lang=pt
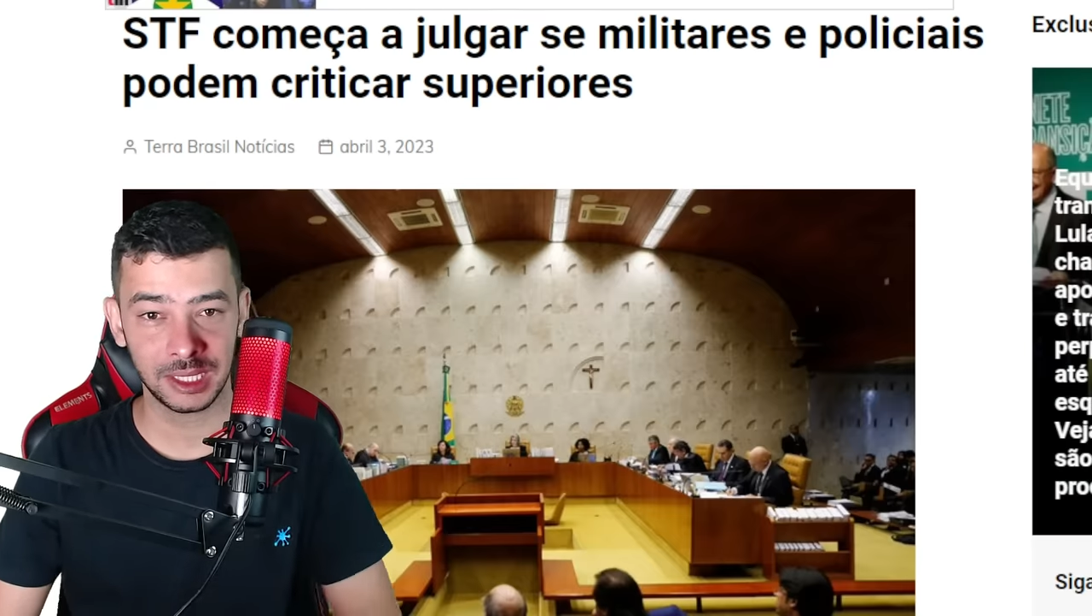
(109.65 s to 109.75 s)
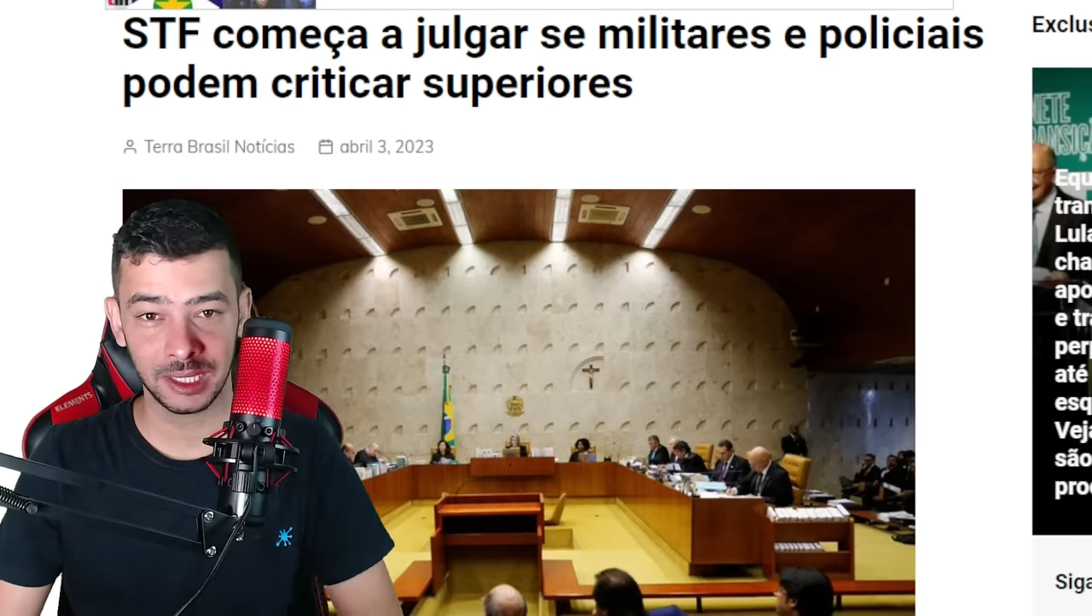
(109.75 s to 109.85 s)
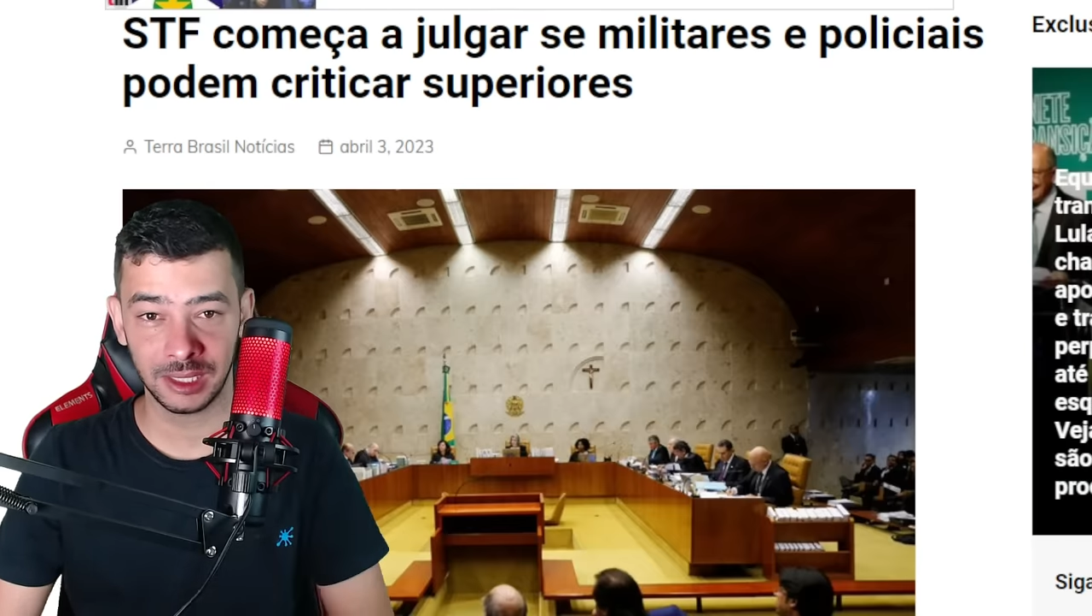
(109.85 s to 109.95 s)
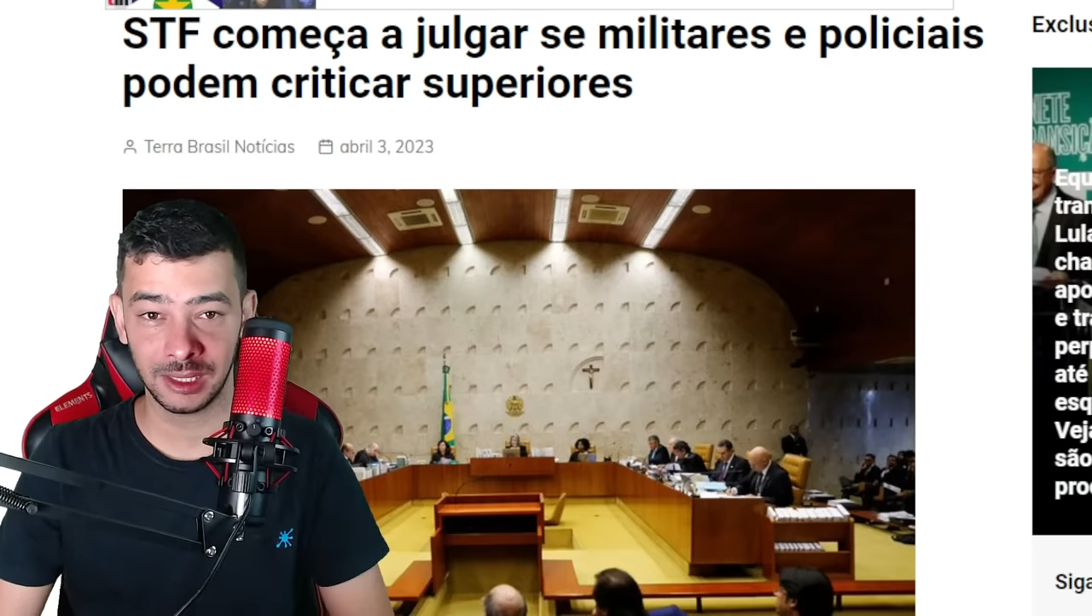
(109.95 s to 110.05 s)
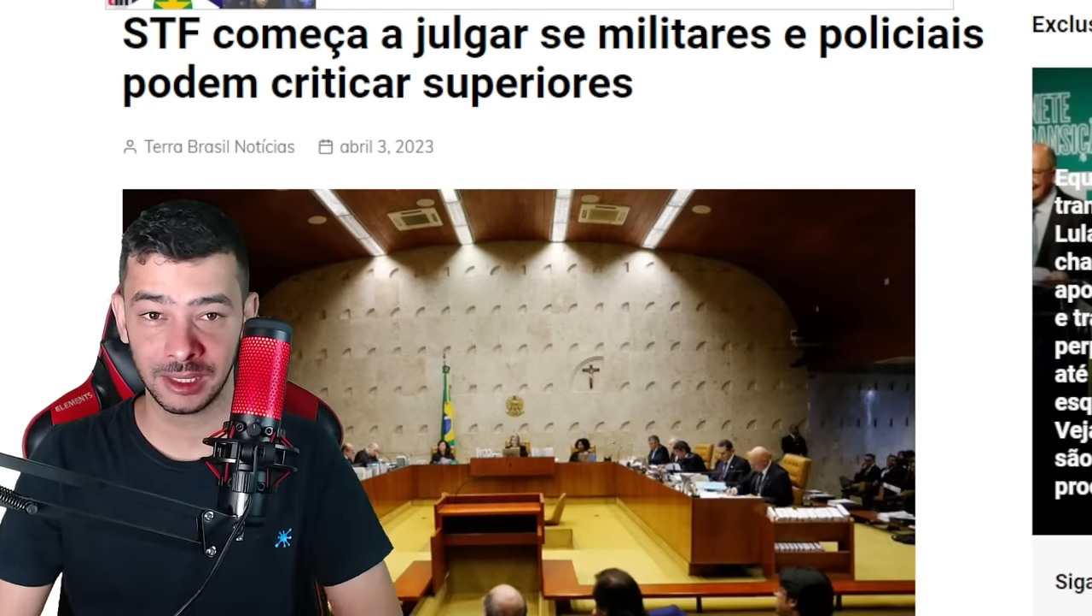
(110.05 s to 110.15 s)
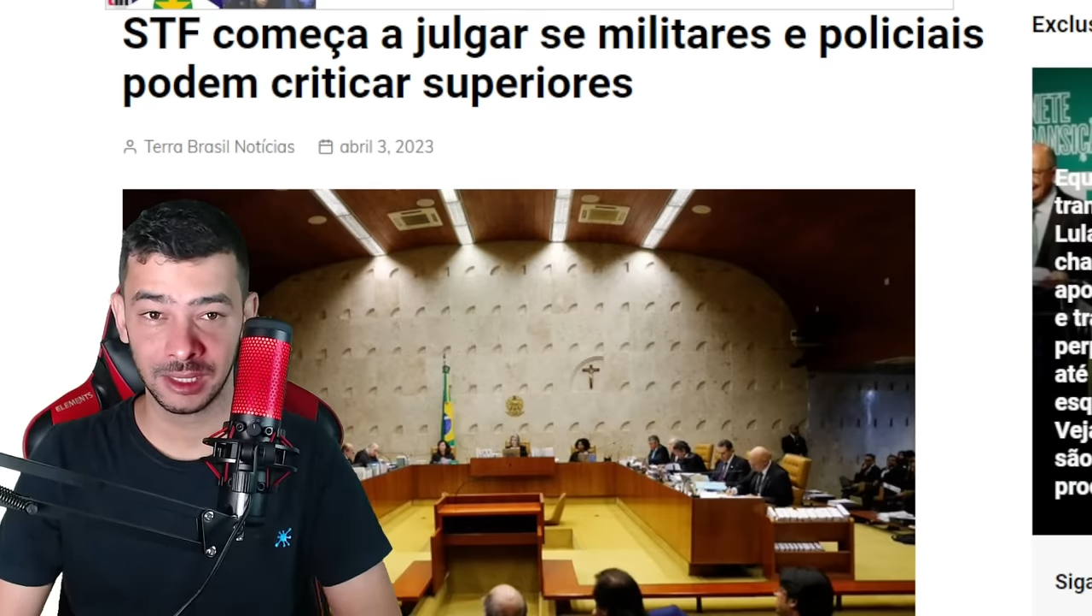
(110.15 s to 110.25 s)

né?